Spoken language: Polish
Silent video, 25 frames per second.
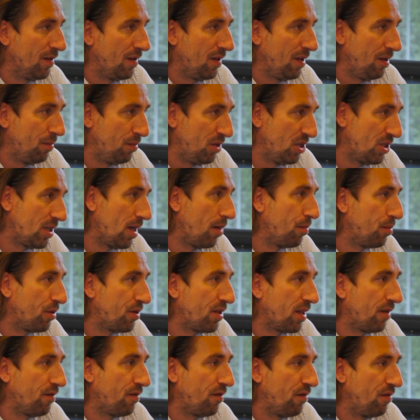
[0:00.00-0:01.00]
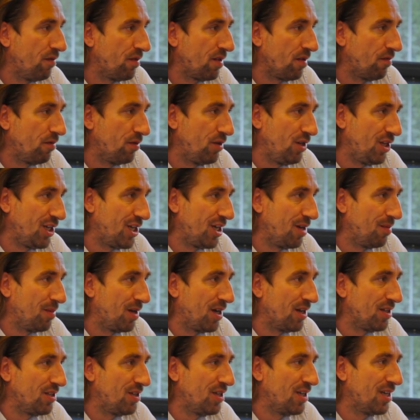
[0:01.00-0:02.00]
i być tam podstawowym zawodnikiem,
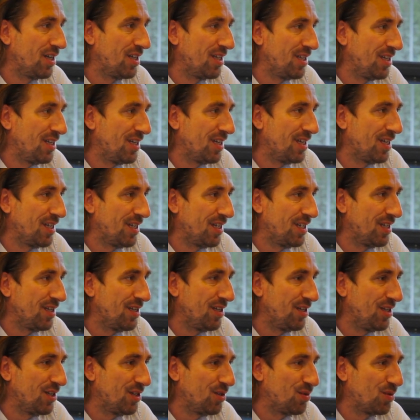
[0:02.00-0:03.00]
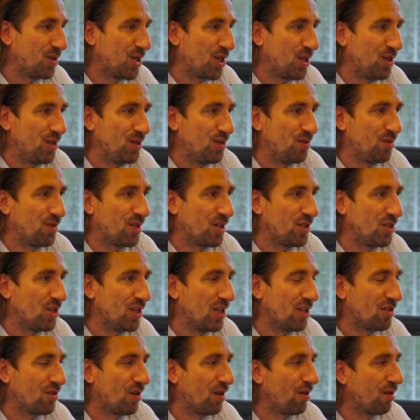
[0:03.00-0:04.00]
a nie, nie, nie tutaj rzucać się
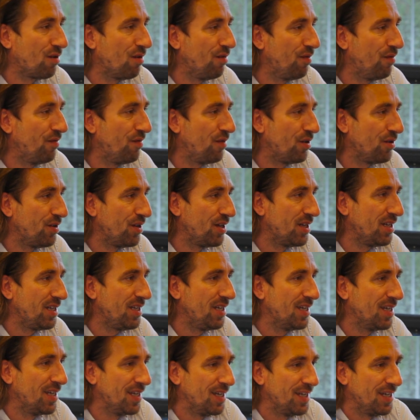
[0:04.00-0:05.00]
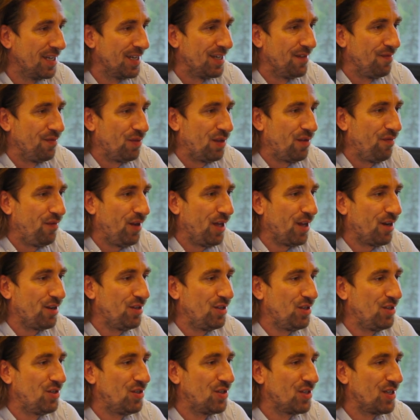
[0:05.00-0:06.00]
na szeroką wodę i
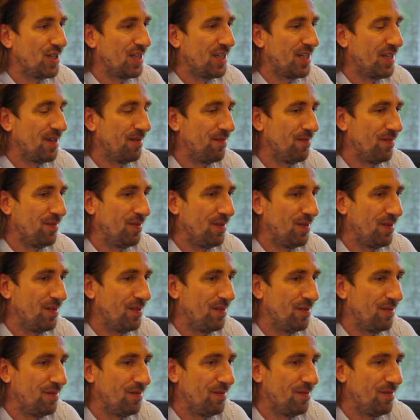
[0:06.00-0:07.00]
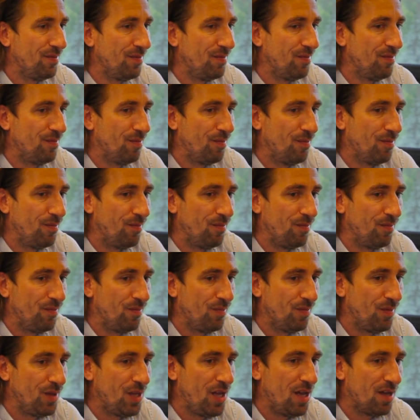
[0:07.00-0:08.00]
twierdzić, że
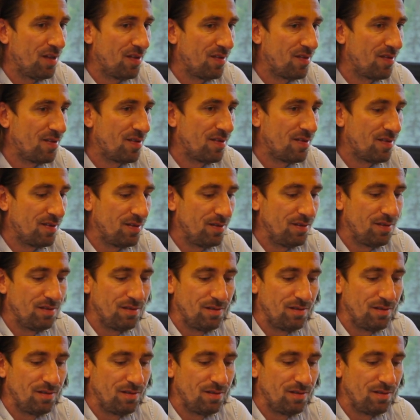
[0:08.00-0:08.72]
mm, jest y,